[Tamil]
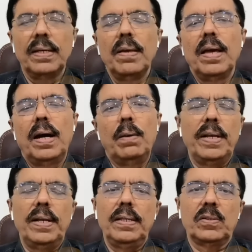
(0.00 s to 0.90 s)

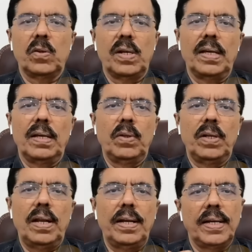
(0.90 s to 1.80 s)
அப்படின்னு சொன்னாங்க
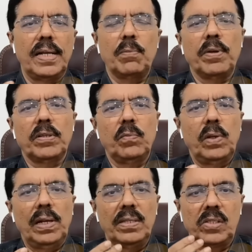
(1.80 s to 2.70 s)
முன்னால ரெண்டாயிரத்தி
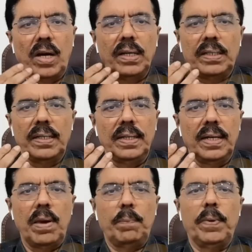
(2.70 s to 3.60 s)
பத்தொன்பதுல ஜாட்டு
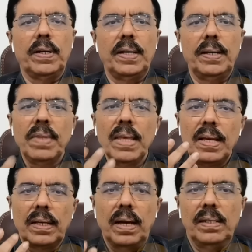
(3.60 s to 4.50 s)
அமைப்பாக
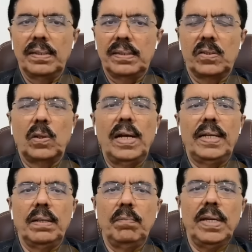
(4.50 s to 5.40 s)
காங்கிரஸை சொல்லிட்டு
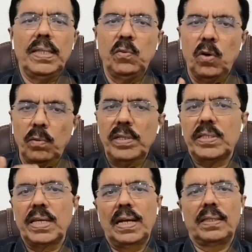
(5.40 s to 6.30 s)
மீதி ஓபிசி
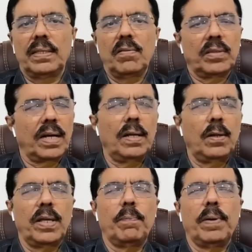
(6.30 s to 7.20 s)
எல்லாத்தையும்
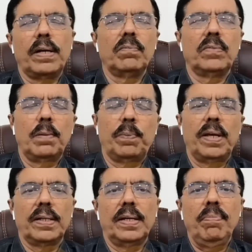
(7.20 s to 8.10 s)
தங்களுடைய பக்கம்
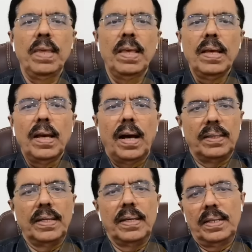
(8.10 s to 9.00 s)
திருப்பினாங்க அந்த
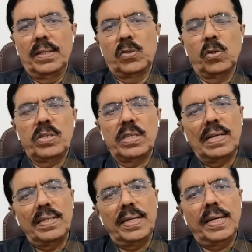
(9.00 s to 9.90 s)
சோசியல்
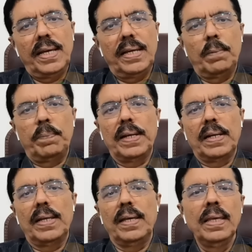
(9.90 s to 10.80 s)
இன்ஜினியரிங்கிற பேர்ல
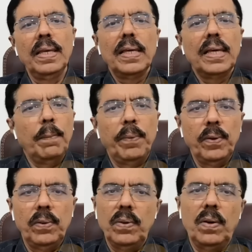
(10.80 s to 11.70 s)
இப்போ
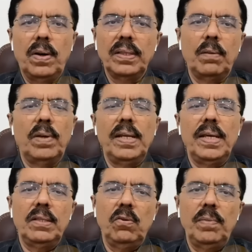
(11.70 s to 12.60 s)
அந்த மாதிரி
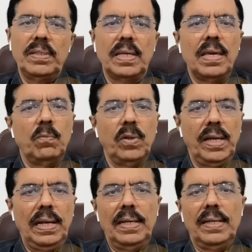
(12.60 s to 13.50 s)
எதுவுமே செய்ய
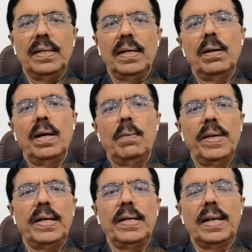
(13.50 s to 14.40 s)
முடியல
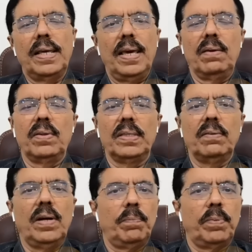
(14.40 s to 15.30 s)
அப்படிங்கிற நிலையை வந்து
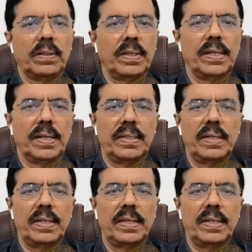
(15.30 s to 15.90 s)
வெளிப்படுத்துகிறார்கள்